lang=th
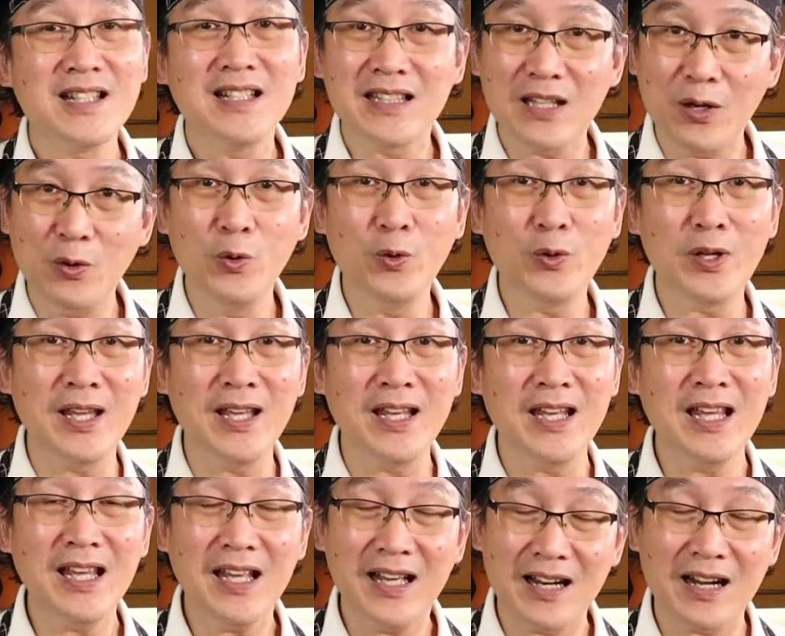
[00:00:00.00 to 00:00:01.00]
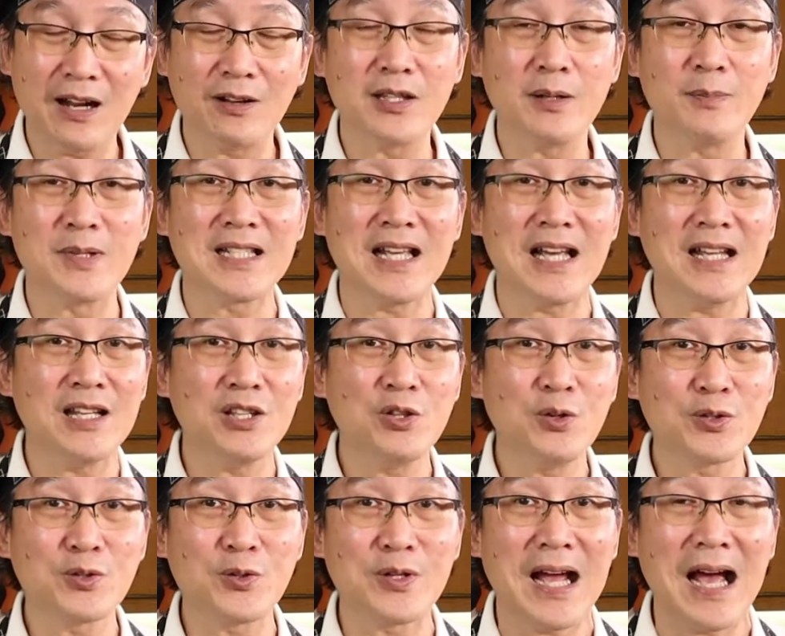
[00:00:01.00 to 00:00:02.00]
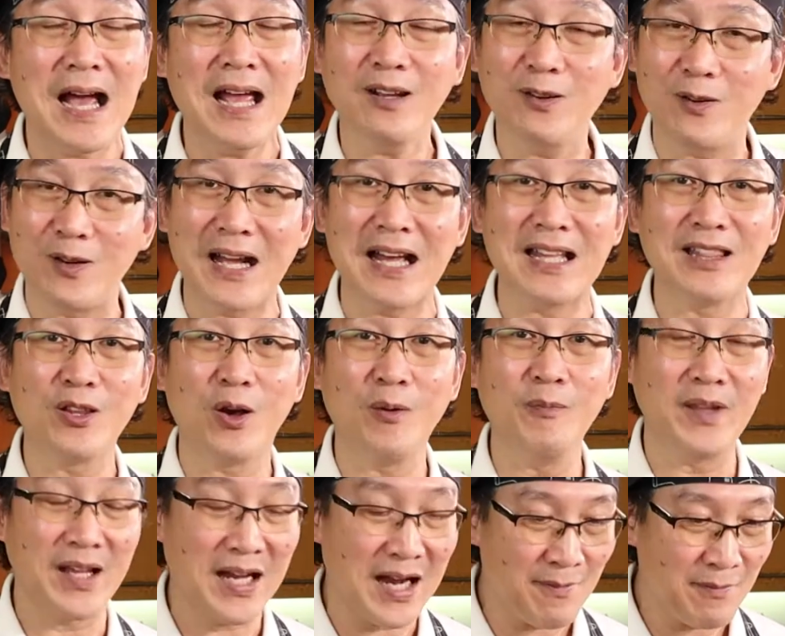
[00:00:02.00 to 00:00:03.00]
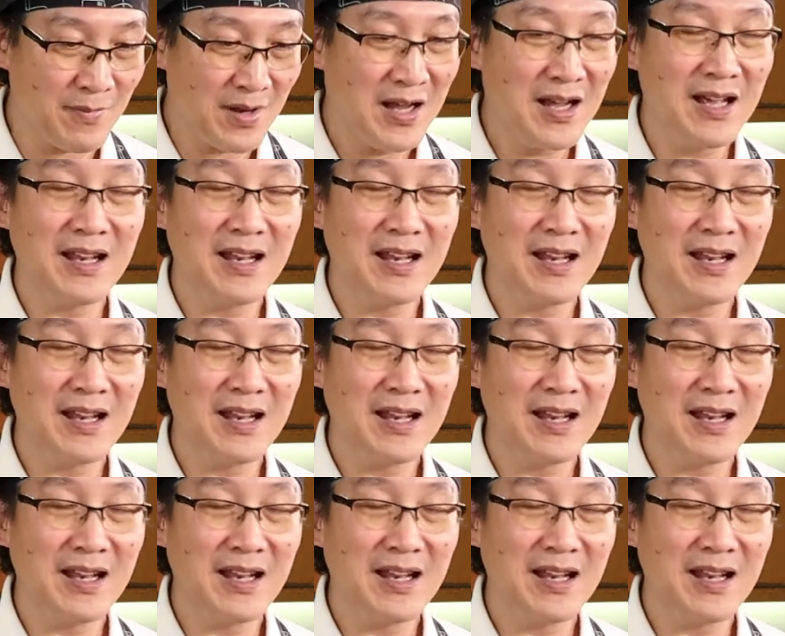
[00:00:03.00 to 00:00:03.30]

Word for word: ซึ่งเต้าหู้กีนี้เราจะมาใส่ในช่วงสุดท้ายของการต้มนะครับ